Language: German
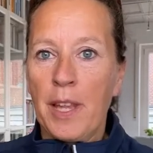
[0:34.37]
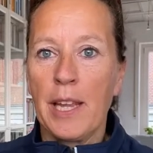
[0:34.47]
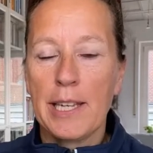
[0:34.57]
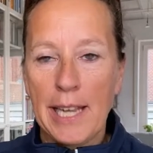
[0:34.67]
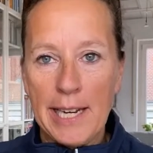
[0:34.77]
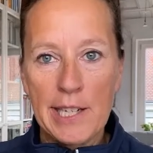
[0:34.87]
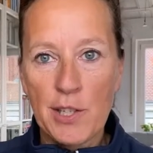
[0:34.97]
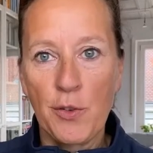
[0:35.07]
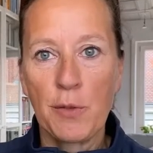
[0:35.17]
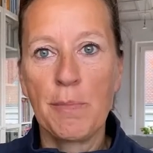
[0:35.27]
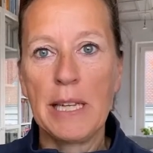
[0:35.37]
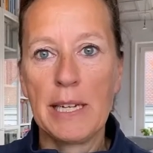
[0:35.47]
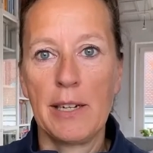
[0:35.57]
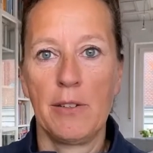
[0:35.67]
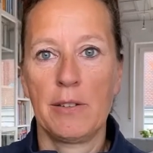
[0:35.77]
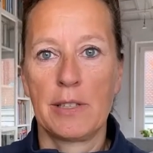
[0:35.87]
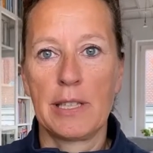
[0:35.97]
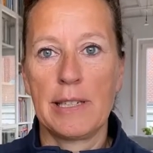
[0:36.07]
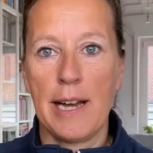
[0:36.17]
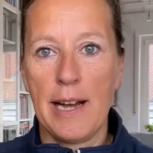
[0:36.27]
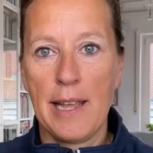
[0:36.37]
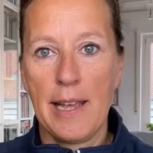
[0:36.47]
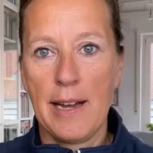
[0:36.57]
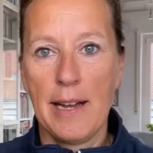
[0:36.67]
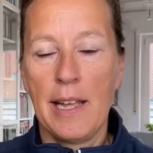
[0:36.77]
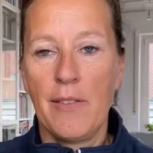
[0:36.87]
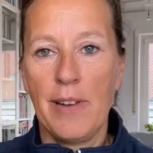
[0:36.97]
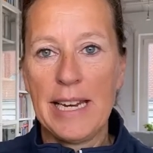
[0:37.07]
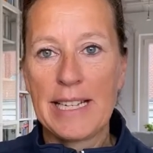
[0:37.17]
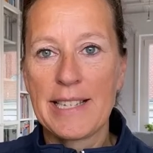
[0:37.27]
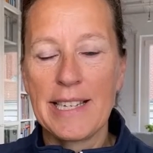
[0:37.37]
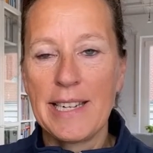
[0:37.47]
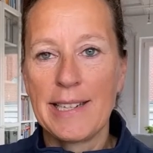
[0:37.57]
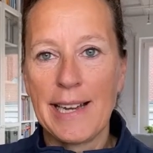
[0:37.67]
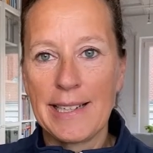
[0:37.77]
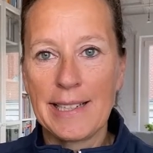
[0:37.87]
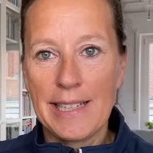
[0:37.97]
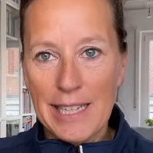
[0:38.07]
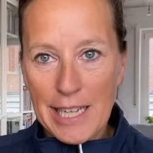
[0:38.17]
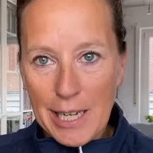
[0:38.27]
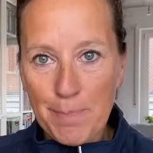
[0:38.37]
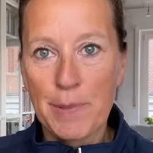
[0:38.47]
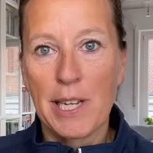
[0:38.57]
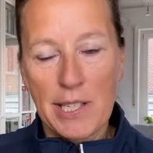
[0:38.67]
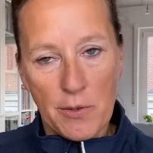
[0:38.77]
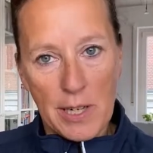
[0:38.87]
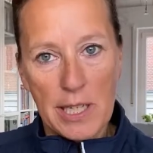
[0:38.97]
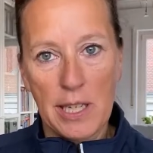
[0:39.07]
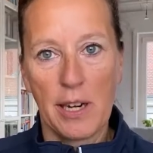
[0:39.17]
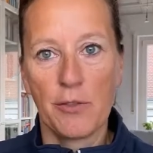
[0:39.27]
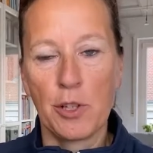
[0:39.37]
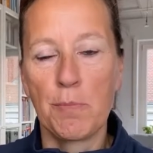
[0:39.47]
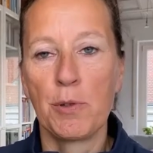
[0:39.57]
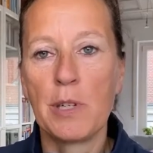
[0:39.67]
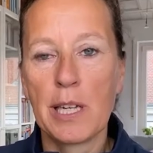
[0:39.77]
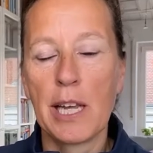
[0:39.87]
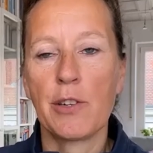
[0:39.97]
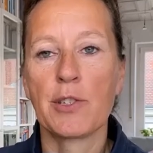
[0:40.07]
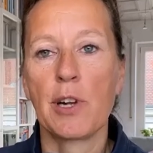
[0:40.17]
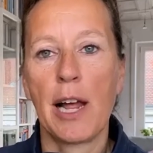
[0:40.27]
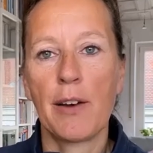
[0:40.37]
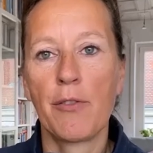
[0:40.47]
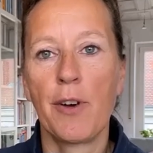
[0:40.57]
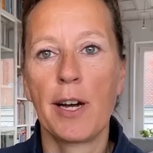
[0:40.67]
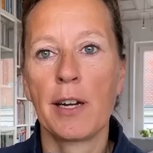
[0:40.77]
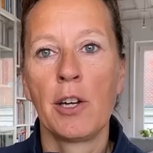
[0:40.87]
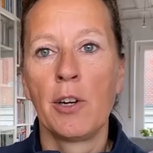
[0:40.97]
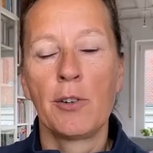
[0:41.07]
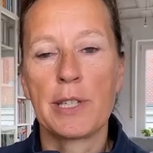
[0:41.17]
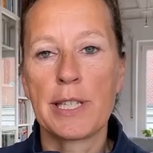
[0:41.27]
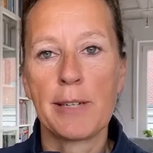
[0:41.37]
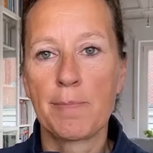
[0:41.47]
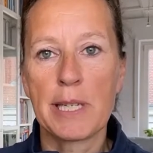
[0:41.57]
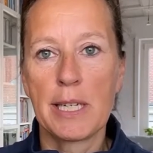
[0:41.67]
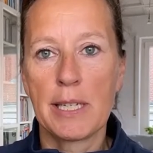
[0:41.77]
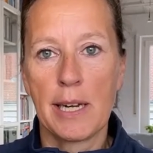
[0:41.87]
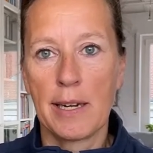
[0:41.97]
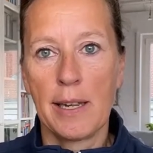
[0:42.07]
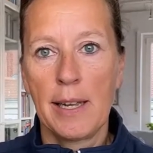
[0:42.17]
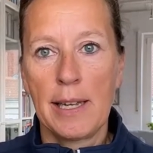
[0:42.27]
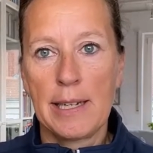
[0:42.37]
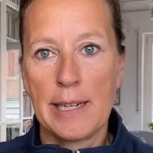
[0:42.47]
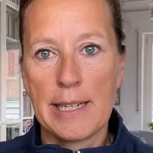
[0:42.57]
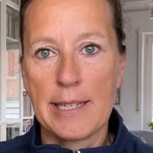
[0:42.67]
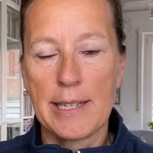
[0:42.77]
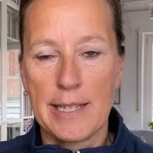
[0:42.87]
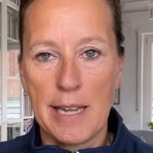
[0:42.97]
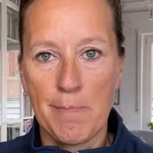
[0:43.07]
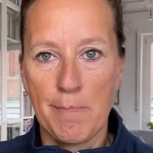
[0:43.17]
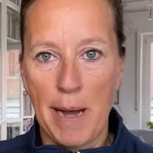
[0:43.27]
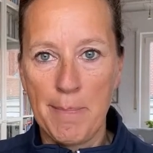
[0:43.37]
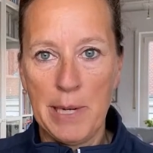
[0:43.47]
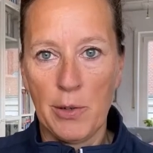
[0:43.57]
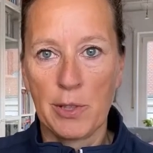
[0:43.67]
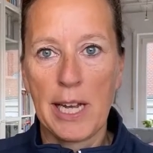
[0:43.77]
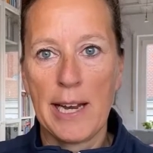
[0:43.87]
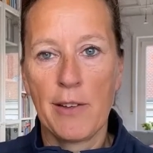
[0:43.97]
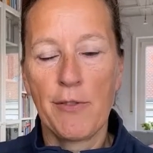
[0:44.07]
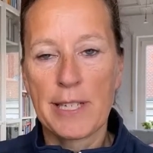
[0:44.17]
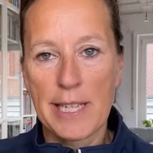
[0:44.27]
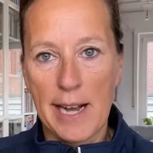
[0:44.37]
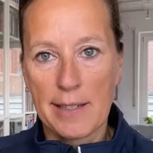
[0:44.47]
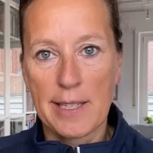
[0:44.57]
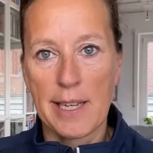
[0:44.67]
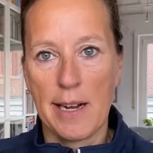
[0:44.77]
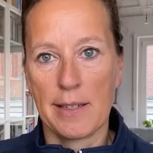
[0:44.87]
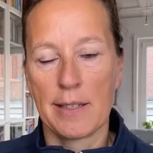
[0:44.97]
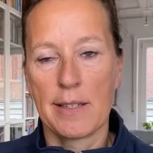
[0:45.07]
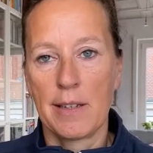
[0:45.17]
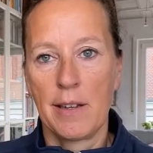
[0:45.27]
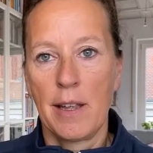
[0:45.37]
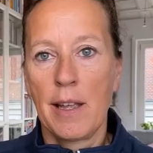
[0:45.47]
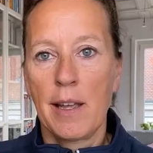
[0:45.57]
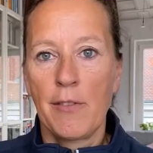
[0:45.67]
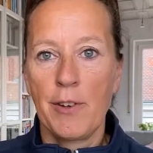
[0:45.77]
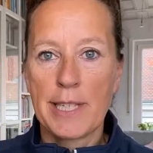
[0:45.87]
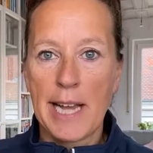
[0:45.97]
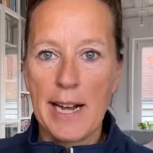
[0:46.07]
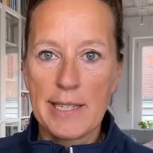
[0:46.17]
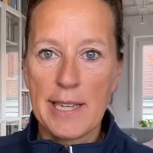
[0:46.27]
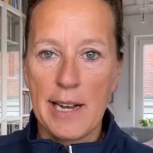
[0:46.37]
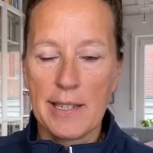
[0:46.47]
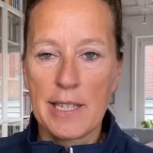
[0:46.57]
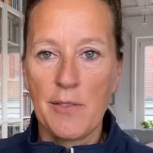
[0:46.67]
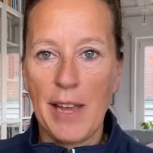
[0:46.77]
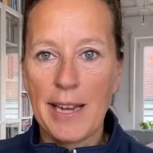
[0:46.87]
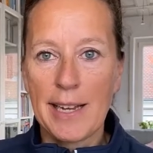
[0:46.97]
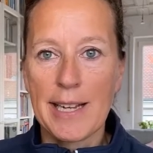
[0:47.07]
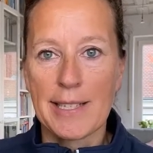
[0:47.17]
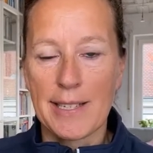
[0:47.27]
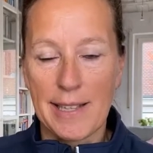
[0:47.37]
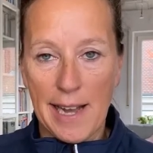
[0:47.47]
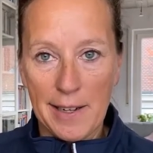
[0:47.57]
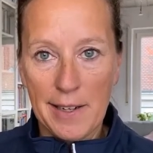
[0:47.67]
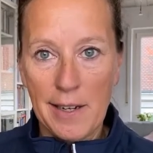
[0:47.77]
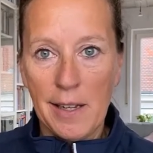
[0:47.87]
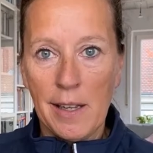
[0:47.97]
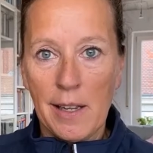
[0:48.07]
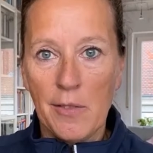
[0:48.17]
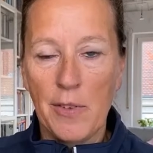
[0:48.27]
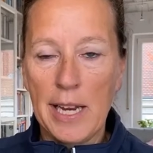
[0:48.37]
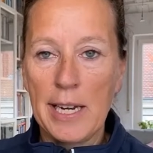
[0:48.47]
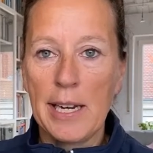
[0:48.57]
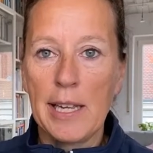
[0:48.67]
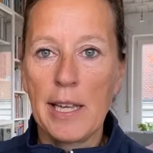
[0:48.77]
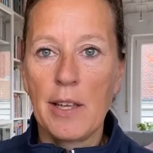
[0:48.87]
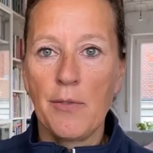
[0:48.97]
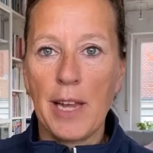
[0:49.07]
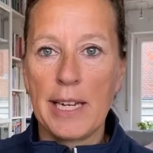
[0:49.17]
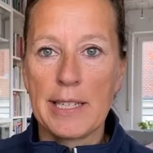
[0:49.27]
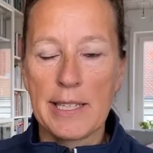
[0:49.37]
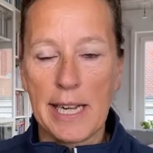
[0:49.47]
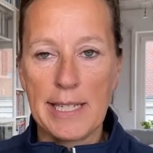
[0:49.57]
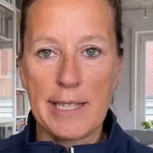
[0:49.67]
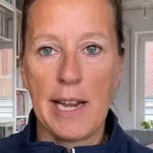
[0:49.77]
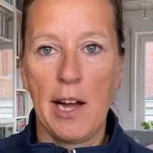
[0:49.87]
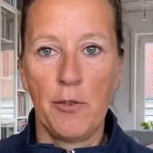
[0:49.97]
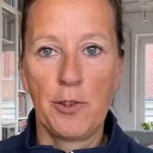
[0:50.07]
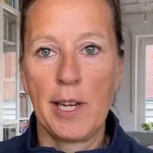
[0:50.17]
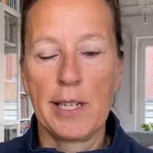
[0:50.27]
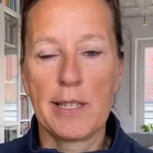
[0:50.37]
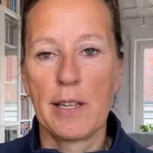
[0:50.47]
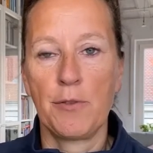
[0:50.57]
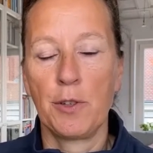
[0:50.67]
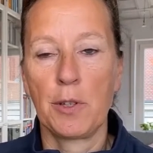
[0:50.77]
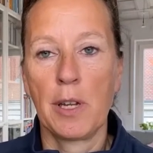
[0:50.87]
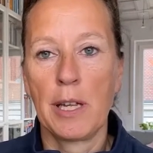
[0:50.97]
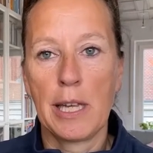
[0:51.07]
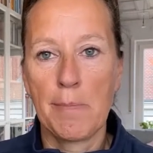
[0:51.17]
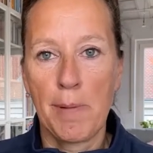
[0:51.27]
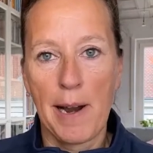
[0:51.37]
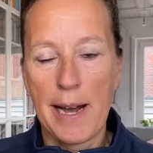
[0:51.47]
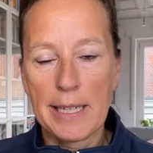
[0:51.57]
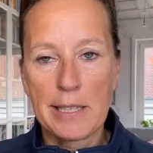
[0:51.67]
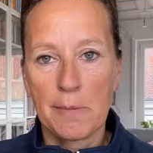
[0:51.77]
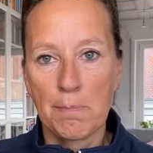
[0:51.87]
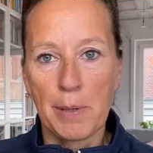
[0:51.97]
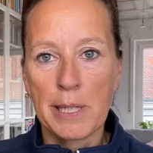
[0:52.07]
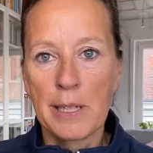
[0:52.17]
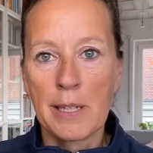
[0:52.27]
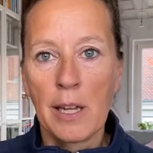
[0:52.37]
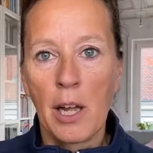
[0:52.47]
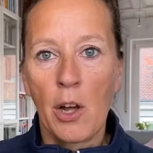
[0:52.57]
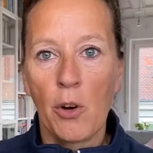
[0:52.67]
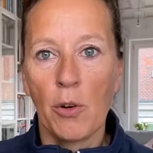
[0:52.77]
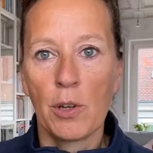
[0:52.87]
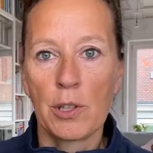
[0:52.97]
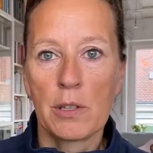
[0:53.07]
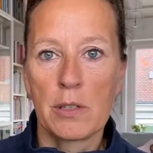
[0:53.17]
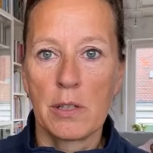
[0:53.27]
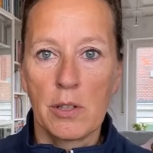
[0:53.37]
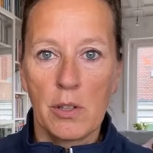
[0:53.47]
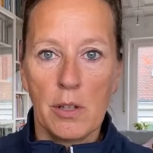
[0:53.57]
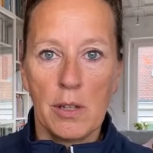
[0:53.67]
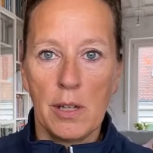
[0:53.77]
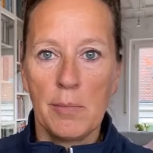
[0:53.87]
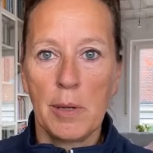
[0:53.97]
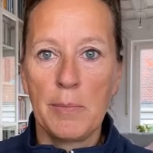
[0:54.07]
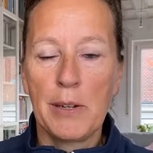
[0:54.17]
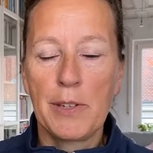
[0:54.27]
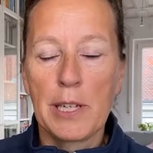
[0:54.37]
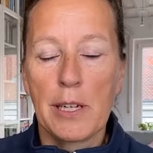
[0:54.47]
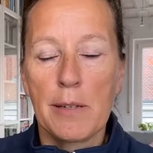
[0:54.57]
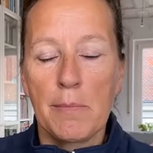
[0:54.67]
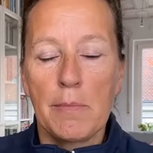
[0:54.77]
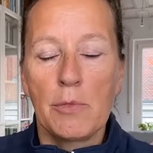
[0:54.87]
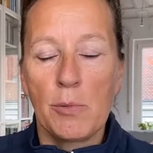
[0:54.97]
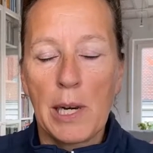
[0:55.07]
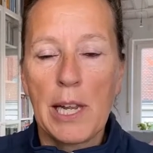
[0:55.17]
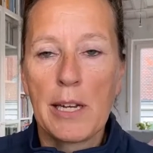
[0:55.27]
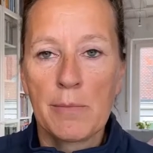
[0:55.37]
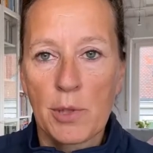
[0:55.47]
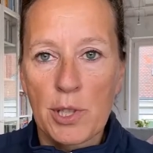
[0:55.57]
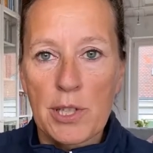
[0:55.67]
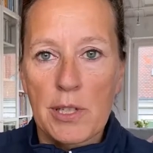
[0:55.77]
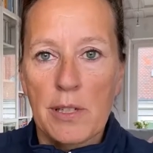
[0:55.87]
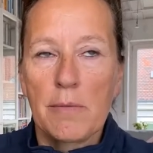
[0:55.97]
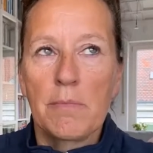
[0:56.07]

Ich kenne das von mir und daher, wenn es sich dann gibt, also wenn ich dann auf die Bühne gehe und soll anfangen und es gibt sich dann, dann ist es eben Bammel und keine Versagensangst. Versagensangst wäre es dann, wenn ich während des ganzen Auftrags davon geplagt bin und immer mir wieder überlegen muss,